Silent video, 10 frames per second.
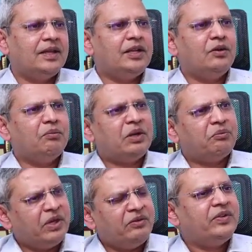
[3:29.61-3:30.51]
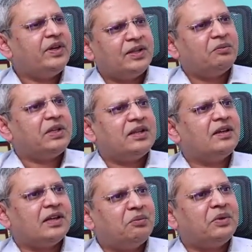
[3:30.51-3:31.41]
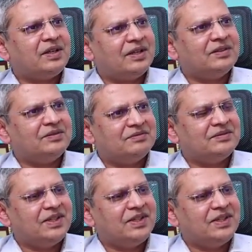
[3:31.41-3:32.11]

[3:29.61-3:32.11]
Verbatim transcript: దీనిలో మన బెనిఫిట్ అంత పెద్దగా కనపట్లేదు